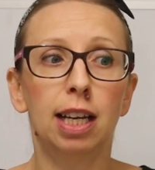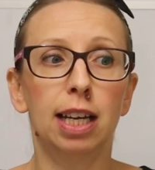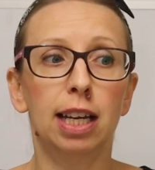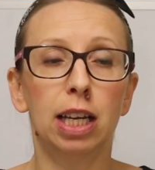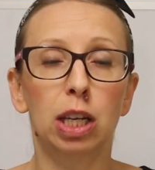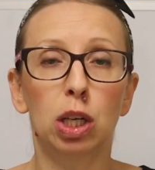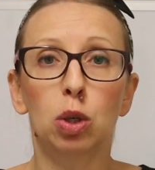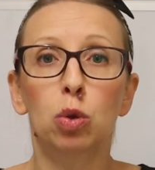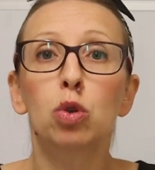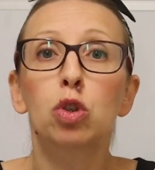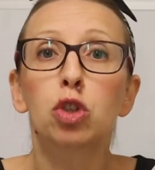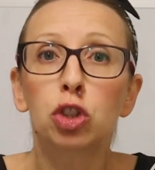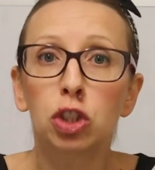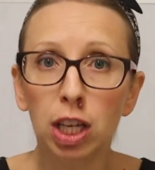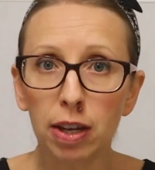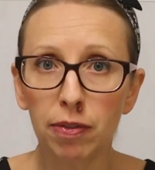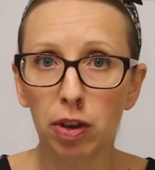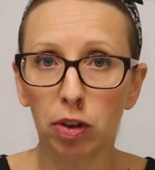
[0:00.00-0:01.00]
eh,
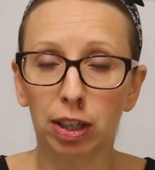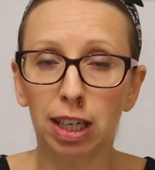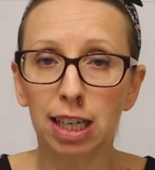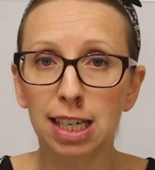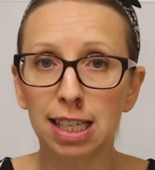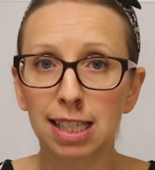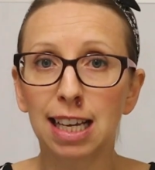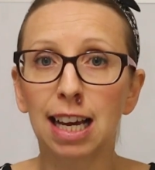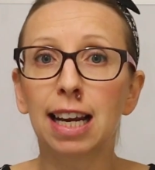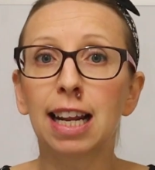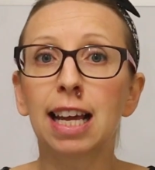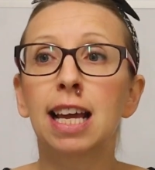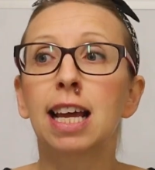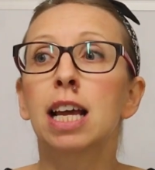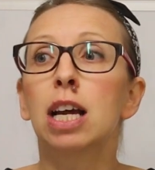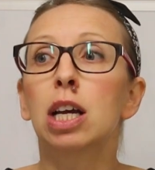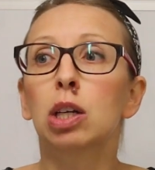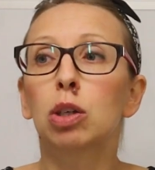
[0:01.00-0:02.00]
riuscivi a
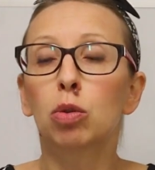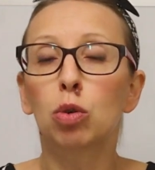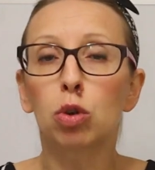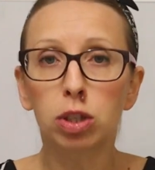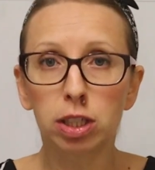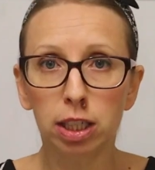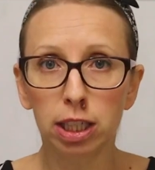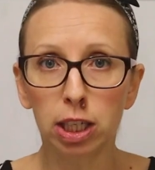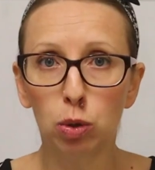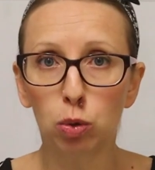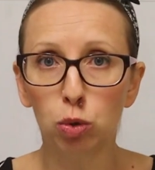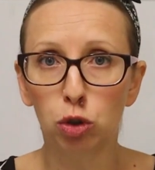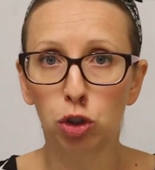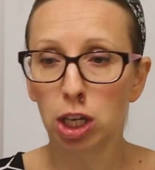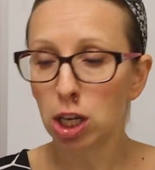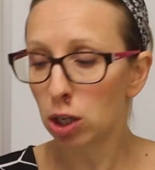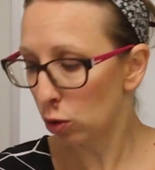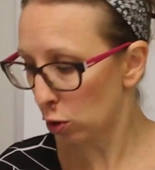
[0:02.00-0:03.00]
organizzare corsi di
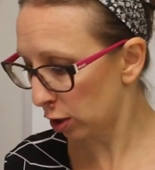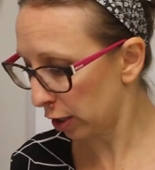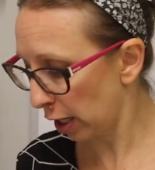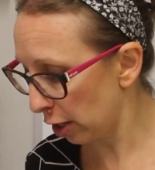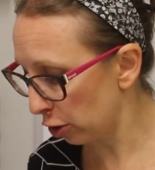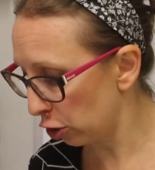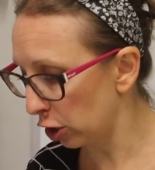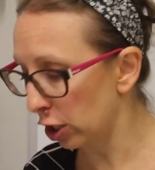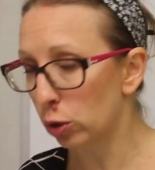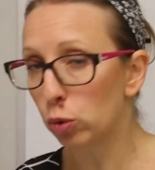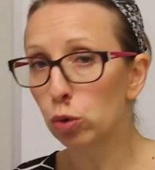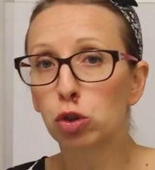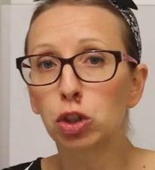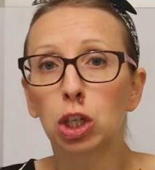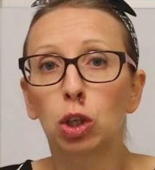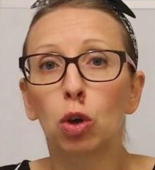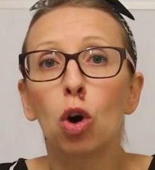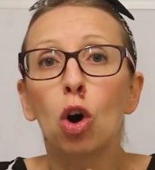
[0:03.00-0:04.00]
cucito, scaglie di
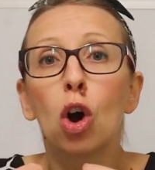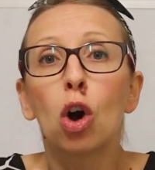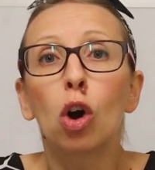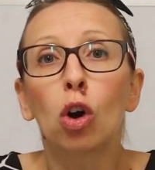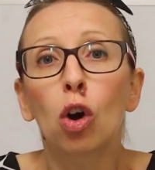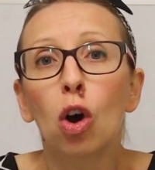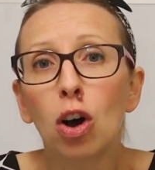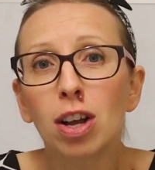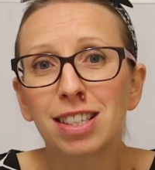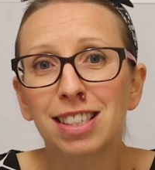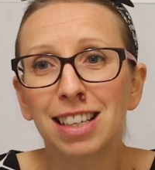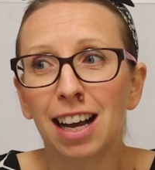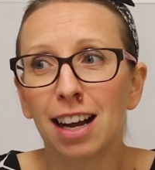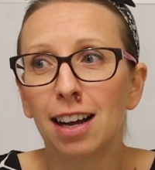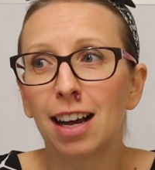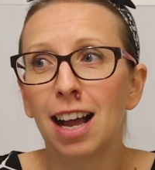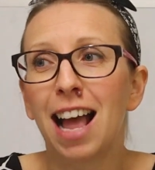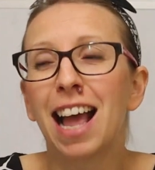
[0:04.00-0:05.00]
cucito,
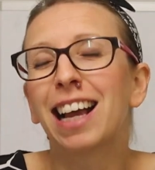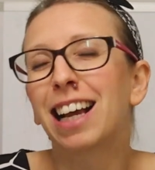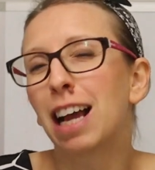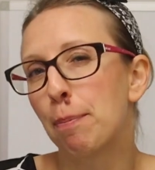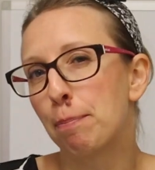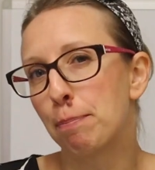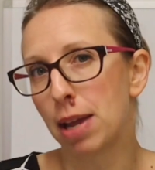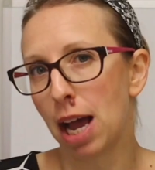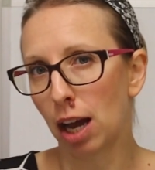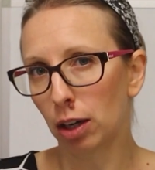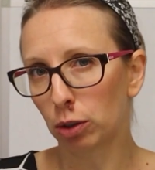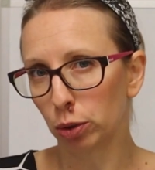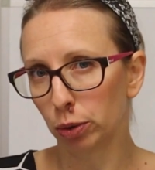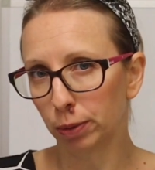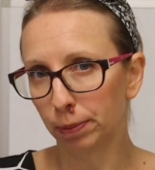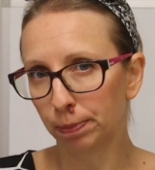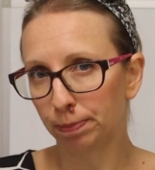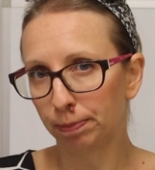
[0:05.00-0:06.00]
cosa è
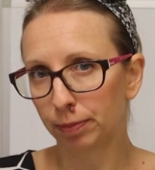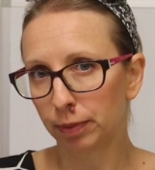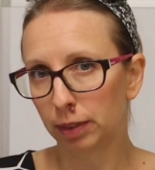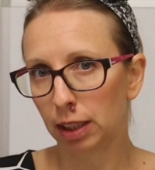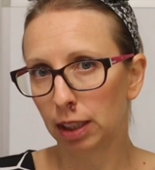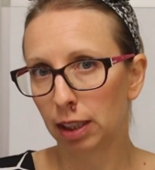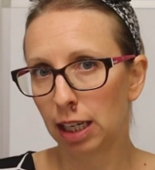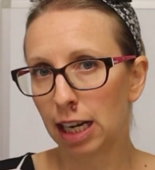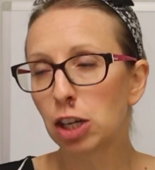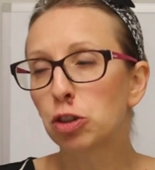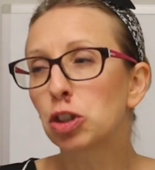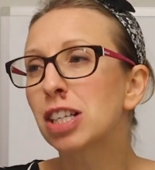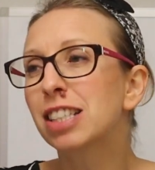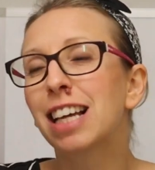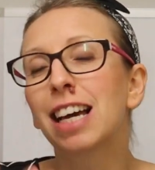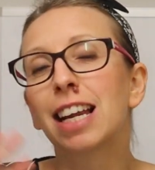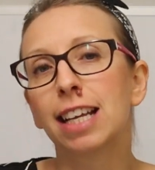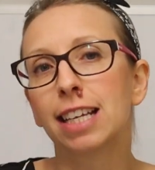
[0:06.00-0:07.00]
cambiato? Lascia
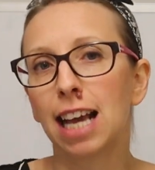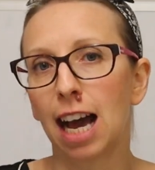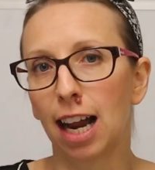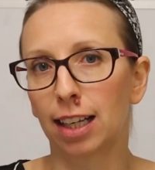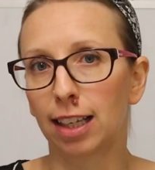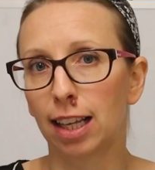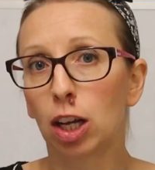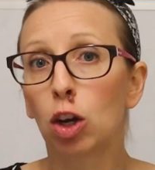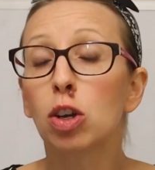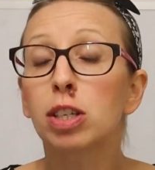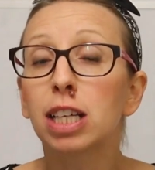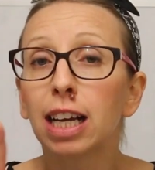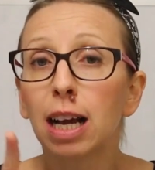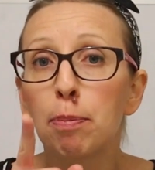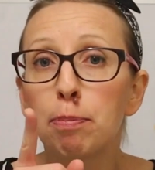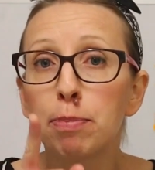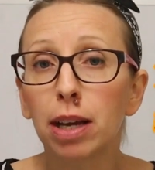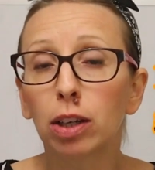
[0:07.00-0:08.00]
stare gli altri, cosa è
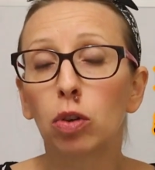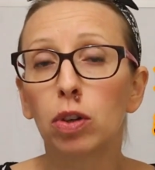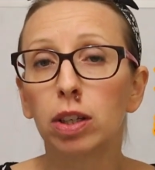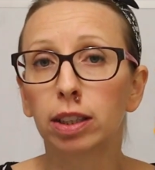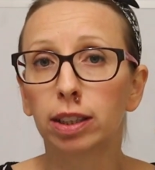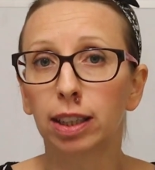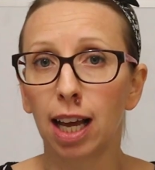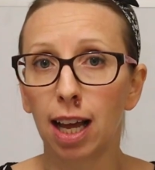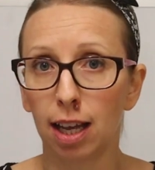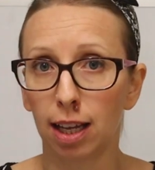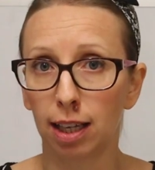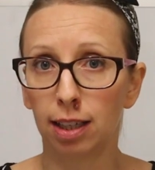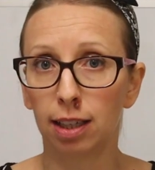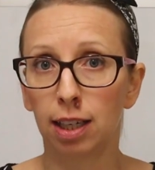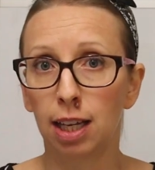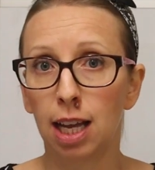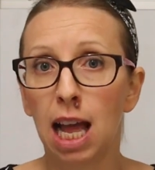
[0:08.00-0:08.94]
cambiato in te?